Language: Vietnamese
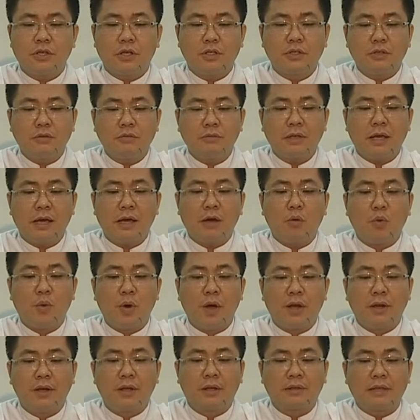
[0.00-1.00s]
cho chúng ta
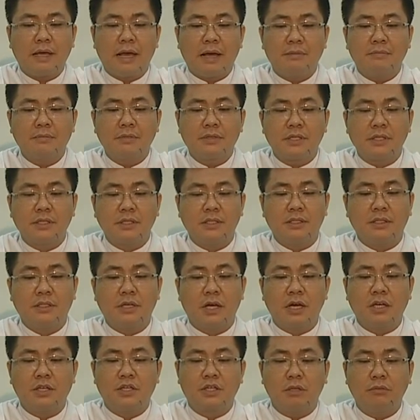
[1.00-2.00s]
quyền được tham dự
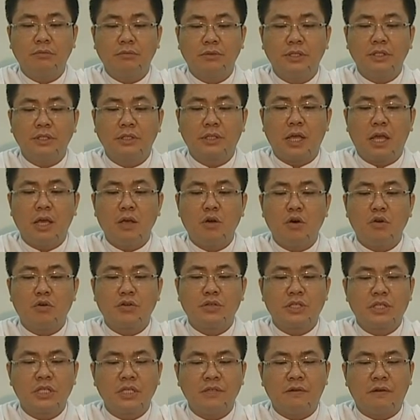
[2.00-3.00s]
đời sống tư tế
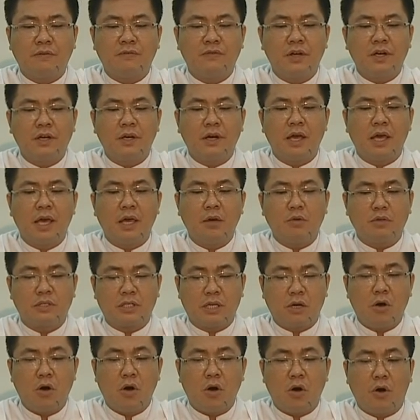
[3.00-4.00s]
ngôn sứ và vương đế của
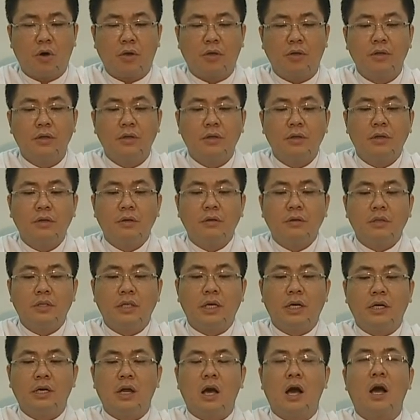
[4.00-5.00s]
giáo hội.
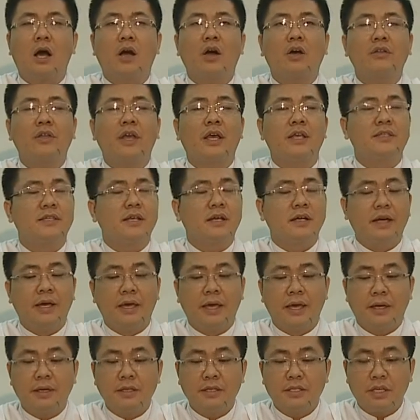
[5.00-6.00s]
Nhờ đó có thể dâng
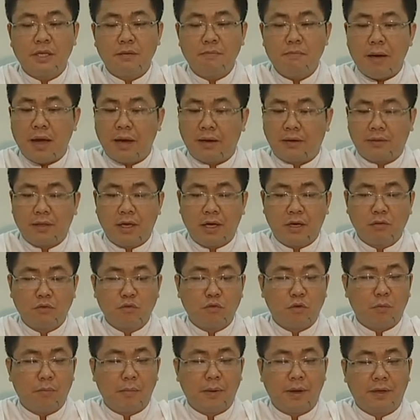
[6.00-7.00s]
hiến chính bản thân
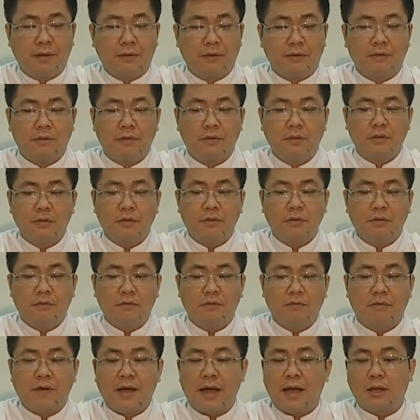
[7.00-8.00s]
của mình
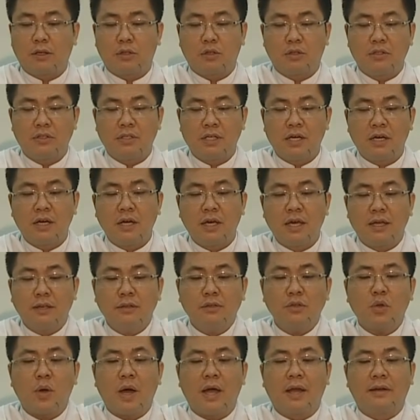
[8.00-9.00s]
và dâng
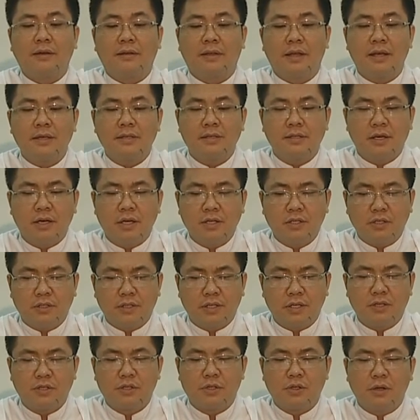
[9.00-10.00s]
hiến toàn thế giới cho
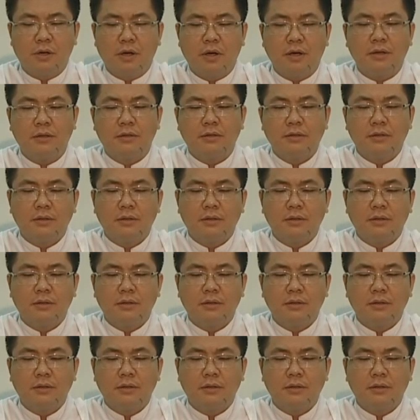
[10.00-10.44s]
Thiên Chúa,